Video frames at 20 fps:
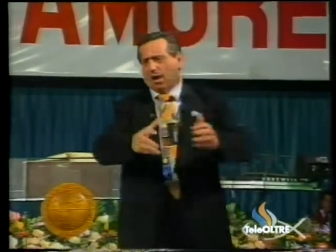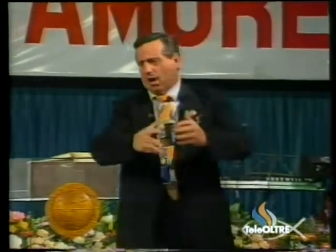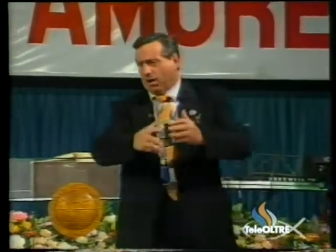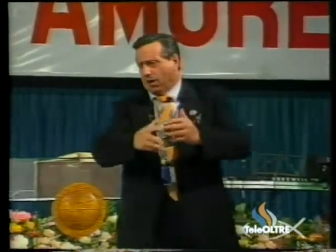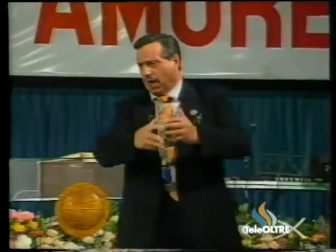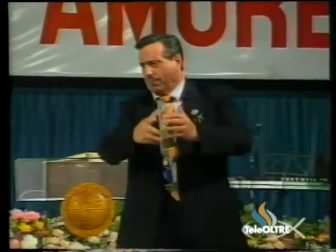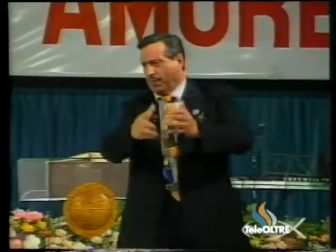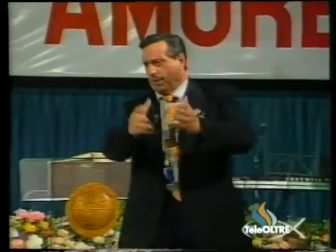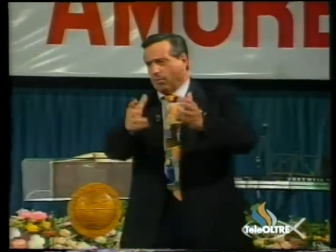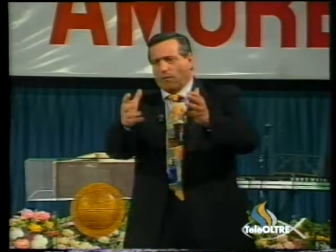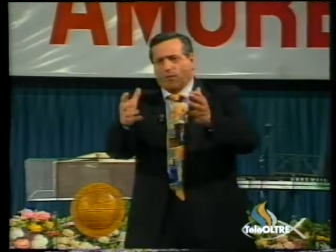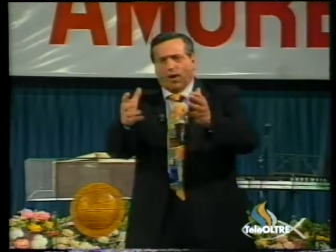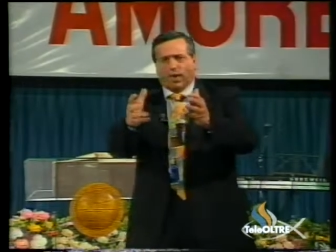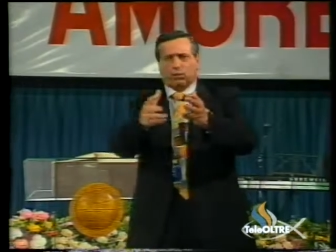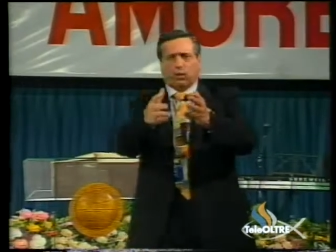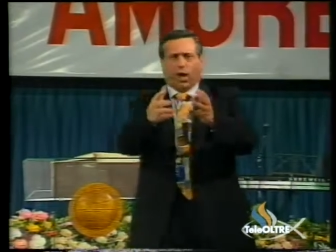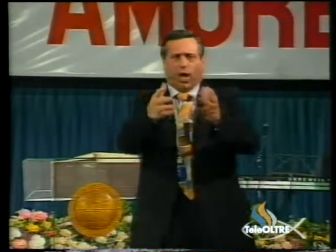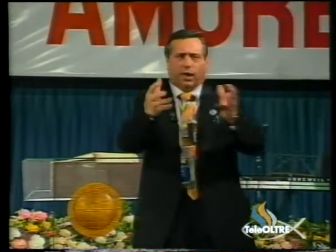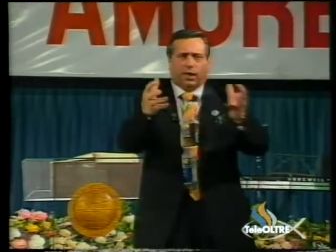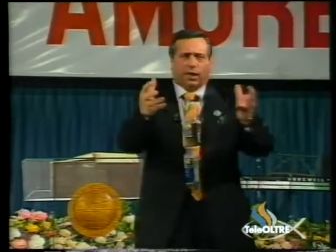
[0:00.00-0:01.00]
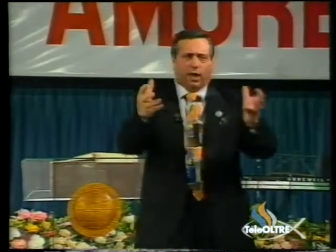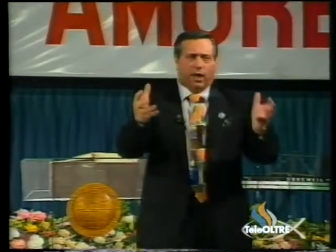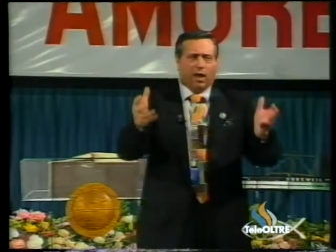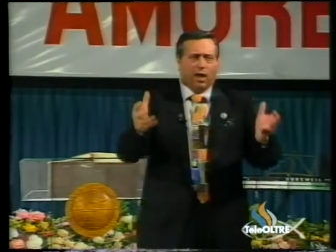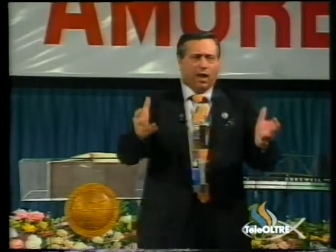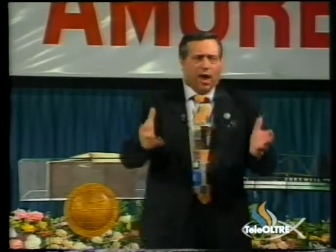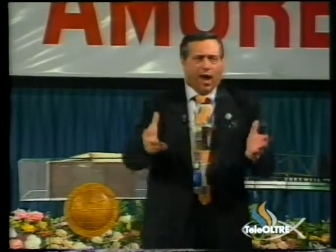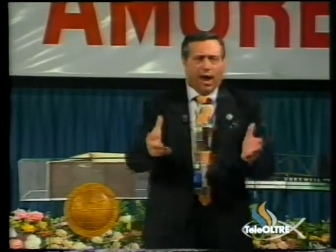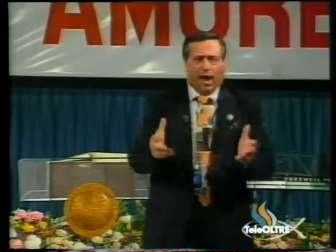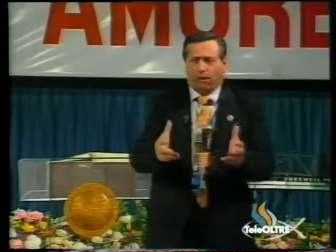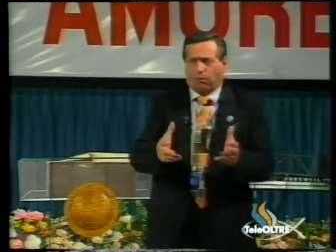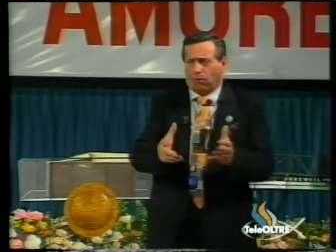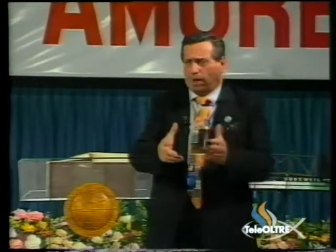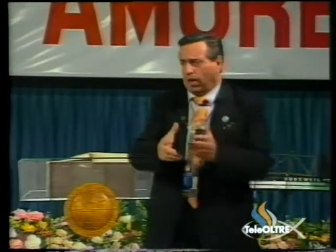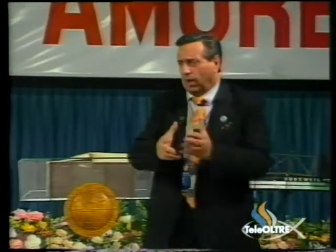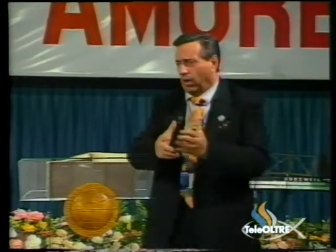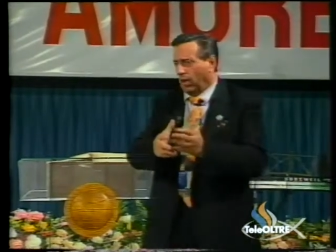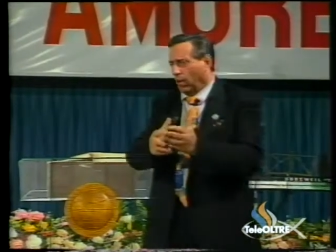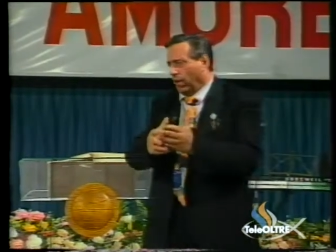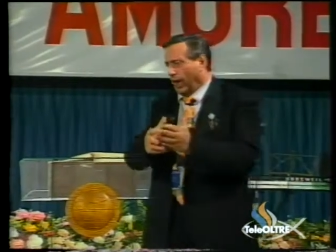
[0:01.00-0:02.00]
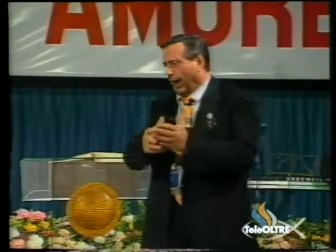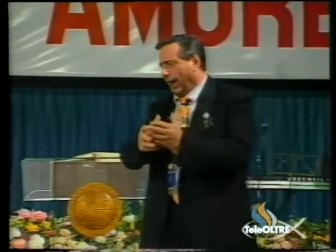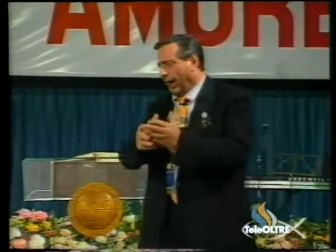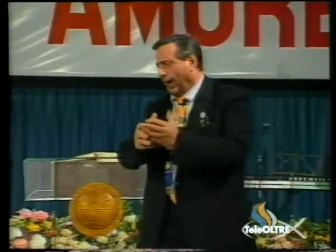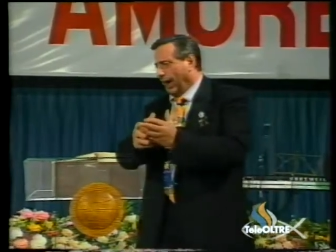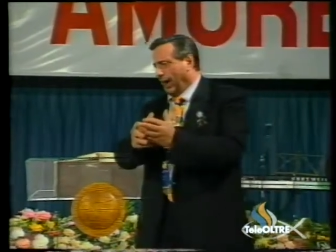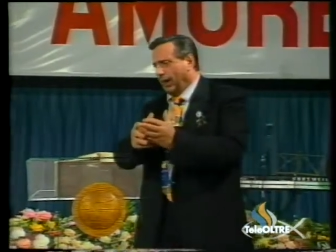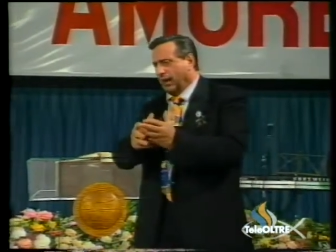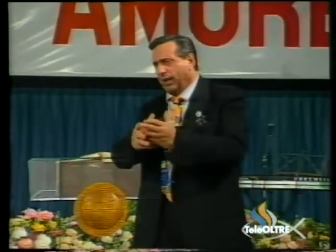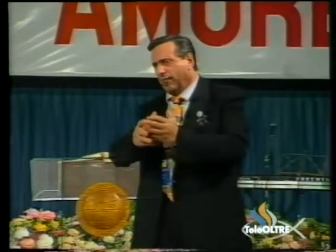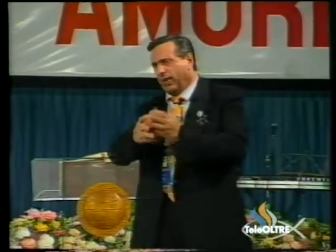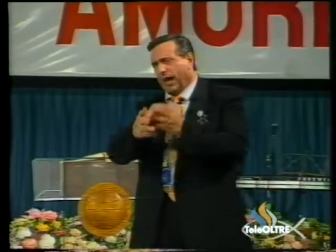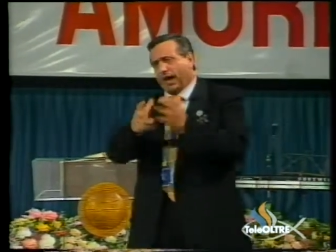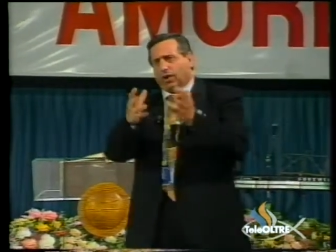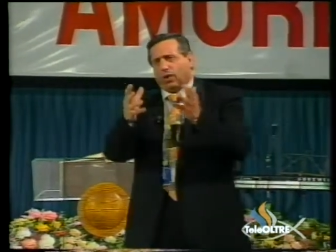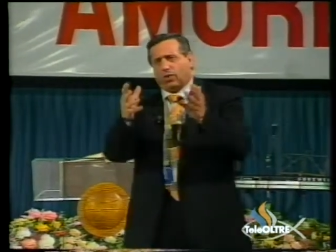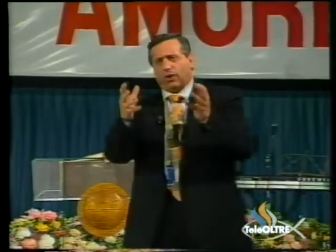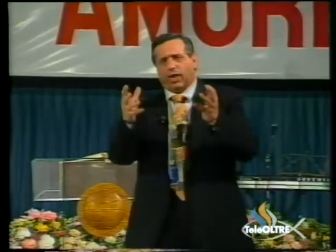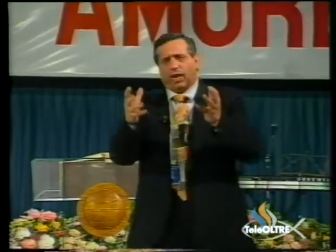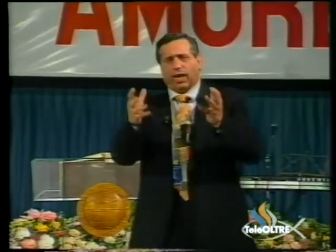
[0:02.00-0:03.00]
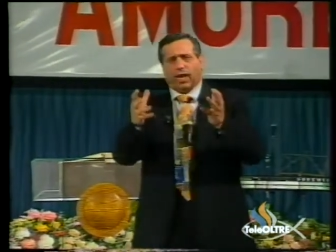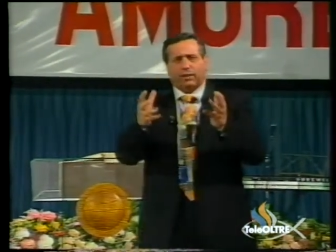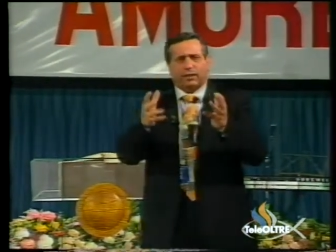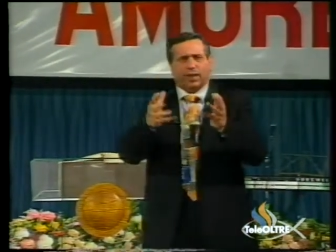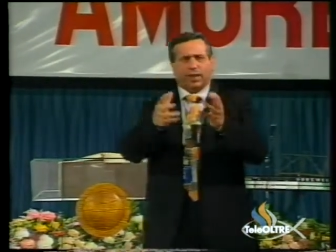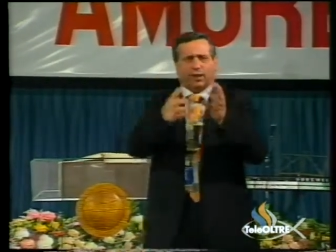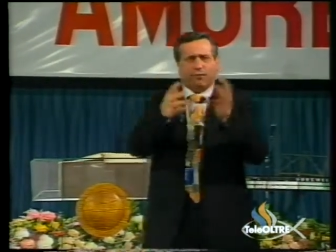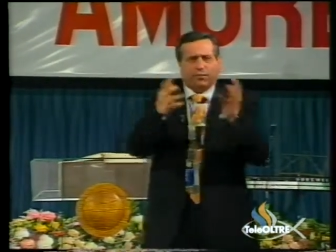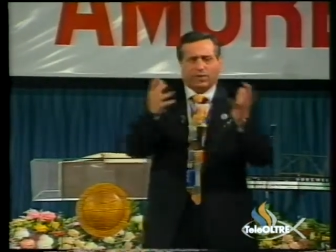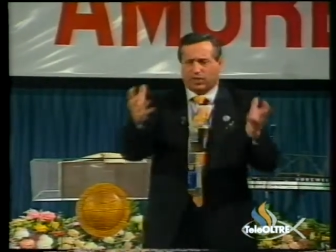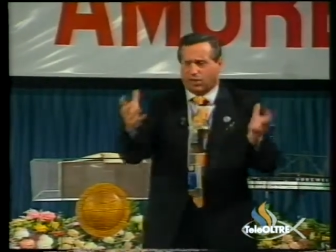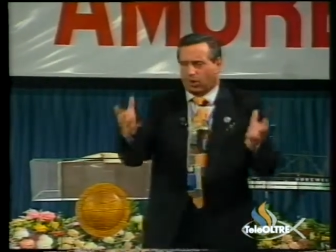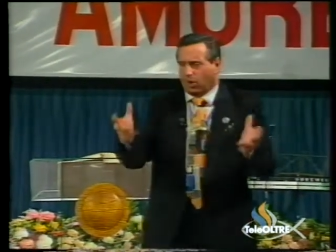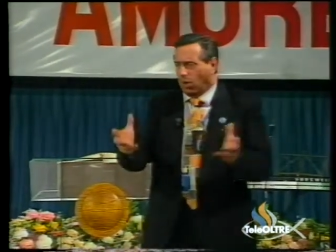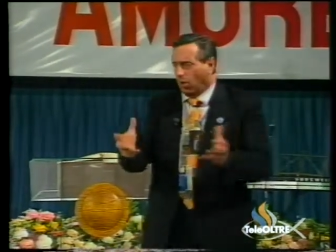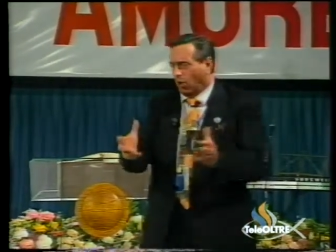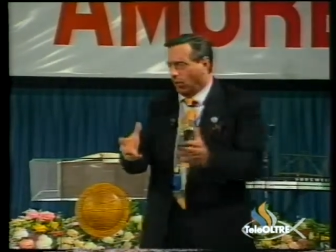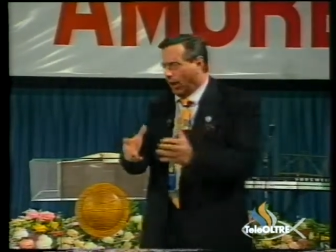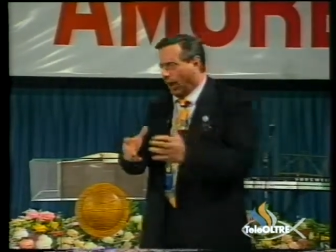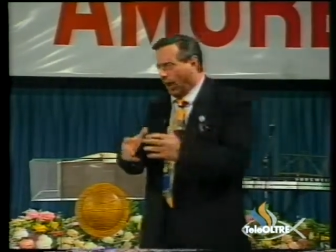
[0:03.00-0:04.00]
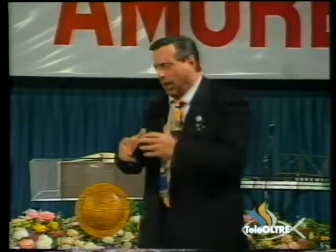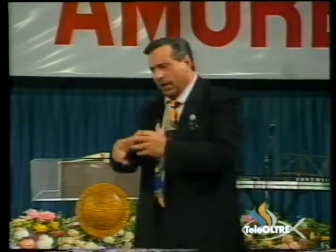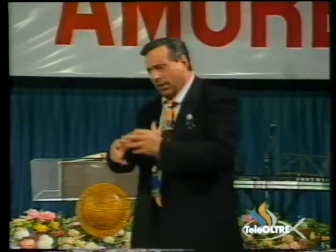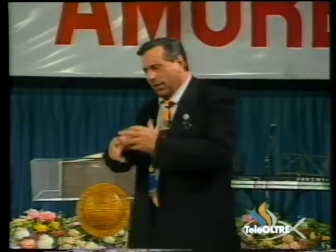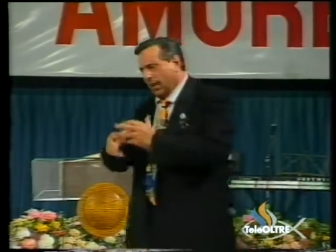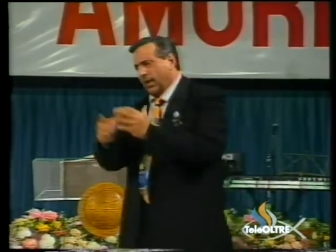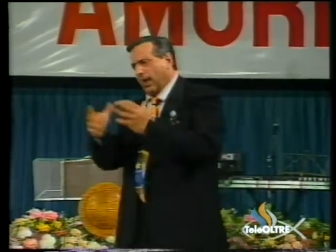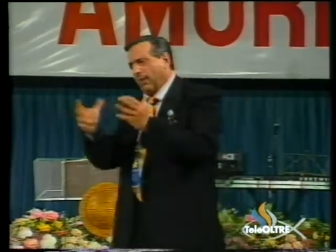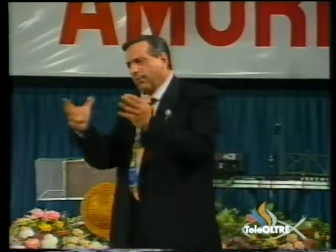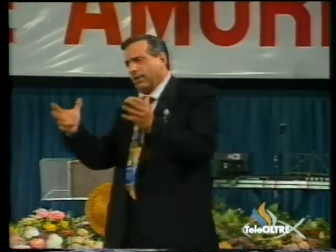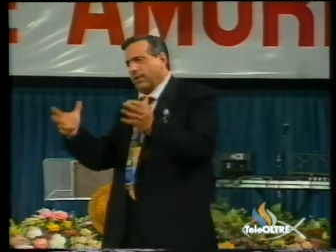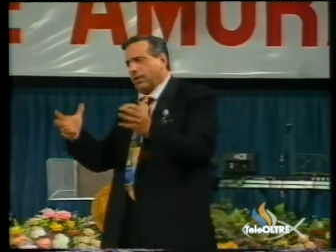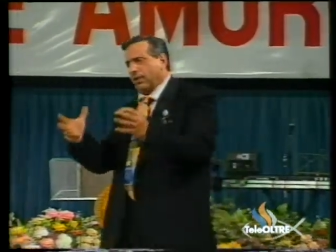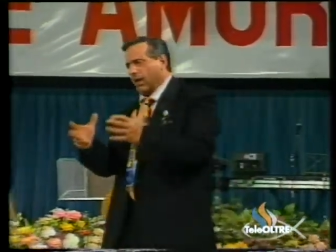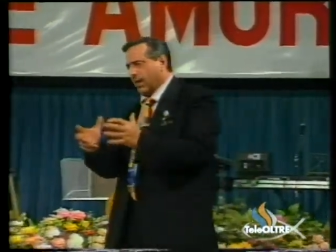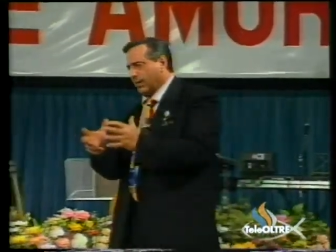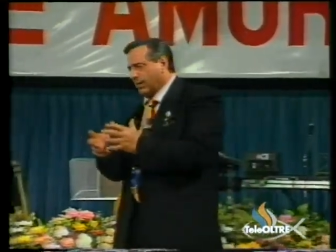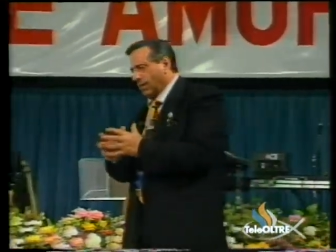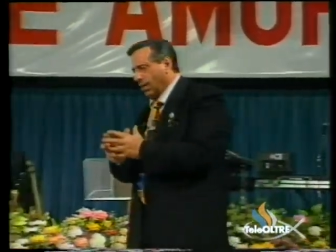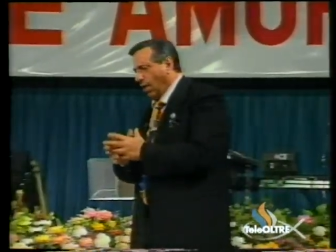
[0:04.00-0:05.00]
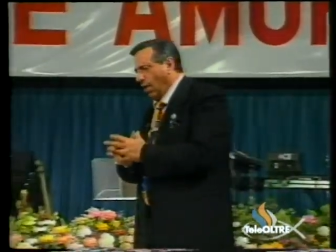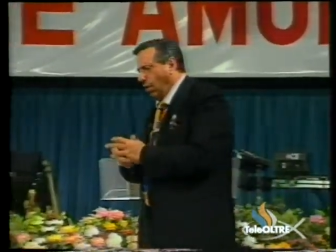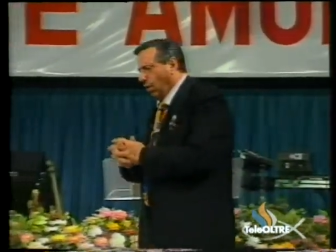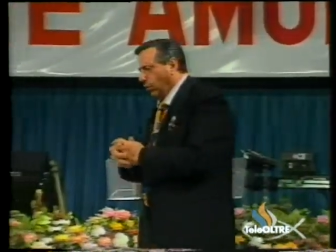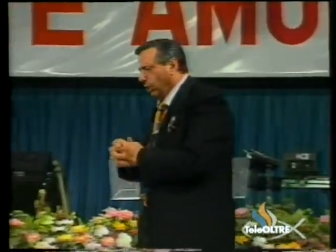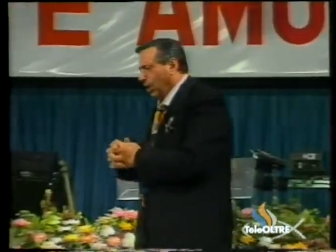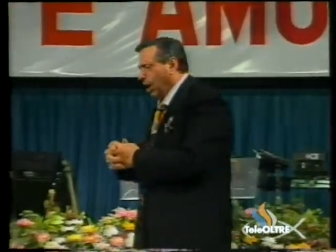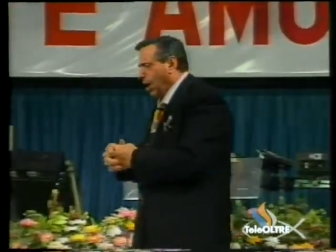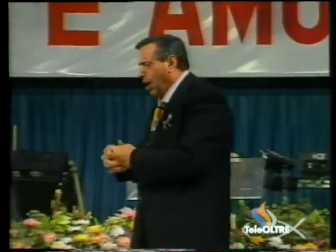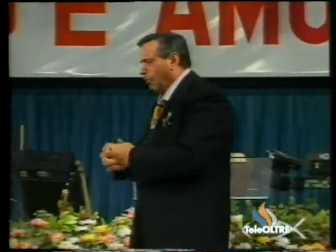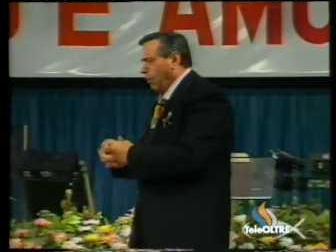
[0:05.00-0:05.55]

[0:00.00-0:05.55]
l'abbiamo fatto anche a quello che è il livello della televisione, nelle meditazioni.